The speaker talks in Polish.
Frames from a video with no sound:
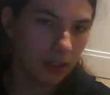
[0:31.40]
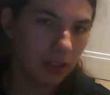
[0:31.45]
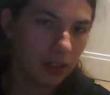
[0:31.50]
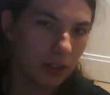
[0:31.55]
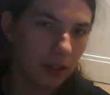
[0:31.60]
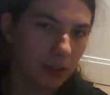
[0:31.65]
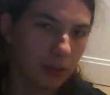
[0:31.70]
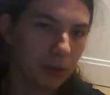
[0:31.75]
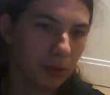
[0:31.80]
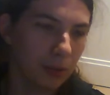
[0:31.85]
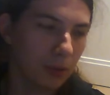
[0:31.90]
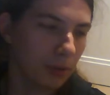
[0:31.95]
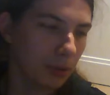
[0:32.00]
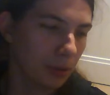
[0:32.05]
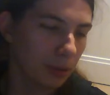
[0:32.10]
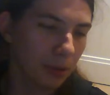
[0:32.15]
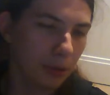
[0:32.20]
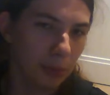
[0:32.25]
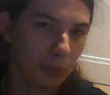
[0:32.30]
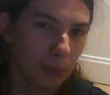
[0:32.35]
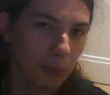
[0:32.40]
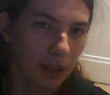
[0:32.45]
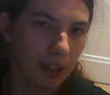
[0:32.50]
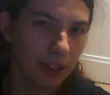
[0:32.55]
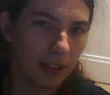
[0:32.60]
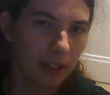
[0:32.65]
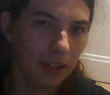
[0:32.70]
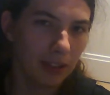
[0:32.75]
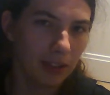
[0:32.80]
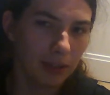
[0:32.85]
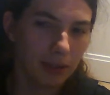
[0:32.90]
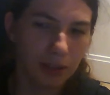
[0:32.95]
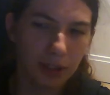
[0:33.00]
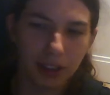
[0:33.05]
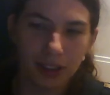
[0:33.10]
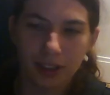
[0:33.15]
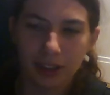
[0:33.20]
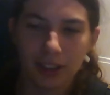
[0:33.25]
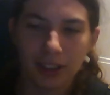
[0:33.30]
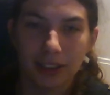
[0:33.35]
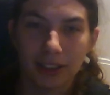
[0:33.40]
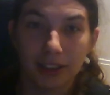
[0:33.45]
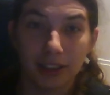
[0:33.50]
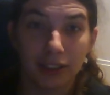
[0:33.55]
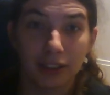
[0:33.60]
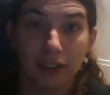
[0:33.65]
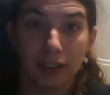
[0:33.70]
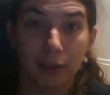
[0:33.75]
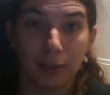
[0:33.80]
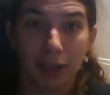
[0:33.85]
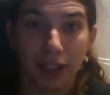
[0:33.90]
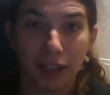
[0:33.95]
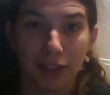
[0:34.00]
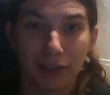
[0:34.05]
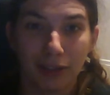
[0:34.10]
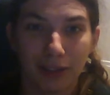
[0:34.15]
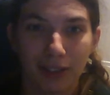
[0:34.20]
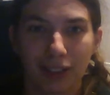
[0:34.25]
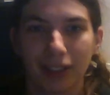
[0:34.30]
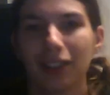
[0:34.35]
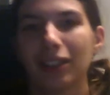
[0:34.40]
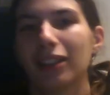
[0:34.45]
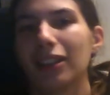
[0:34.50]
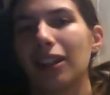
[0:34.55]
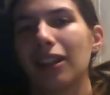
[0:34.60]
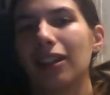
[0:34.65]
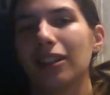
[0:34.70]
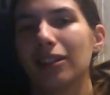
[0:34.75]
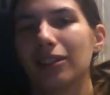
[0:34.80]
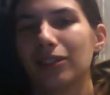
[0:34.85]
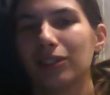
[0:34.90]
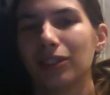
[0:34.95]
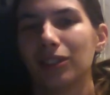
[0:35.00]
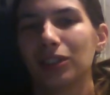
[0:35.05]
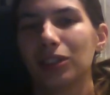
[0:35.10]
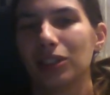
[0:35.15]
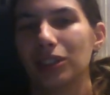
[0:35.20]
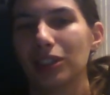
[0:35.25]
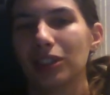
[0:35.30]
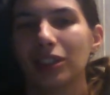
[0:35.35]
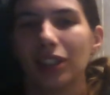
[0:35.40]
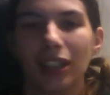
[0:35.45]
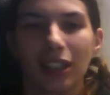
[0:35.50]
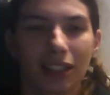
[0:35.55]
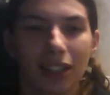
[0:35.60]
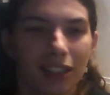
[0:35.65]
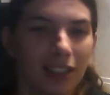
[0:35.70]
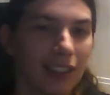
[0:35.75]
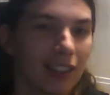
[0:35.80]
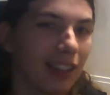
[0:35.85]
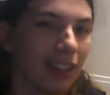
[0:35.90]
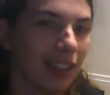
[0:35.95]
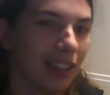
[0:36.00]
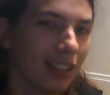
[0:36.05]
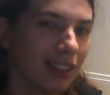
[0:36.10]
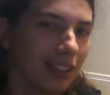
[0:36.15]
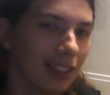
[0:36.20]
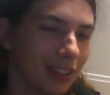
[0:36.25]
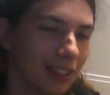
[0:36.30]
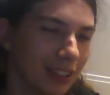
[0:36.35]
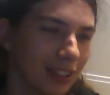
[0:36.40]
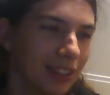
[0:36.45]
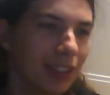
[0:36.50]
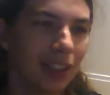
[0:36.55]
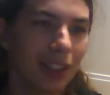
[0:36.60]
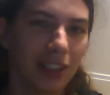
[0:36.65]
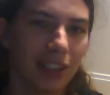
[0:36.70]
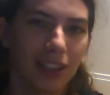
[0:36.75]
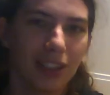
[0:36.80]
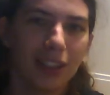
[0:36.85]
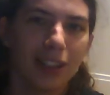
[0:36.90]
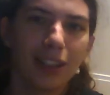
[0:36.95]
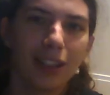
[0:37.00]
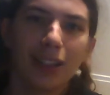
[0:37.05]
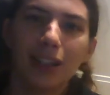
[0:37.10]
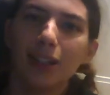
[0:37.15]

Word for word: Cóż, Maidenowie jednak nie mają takiej kreatywności jak kiedyś, że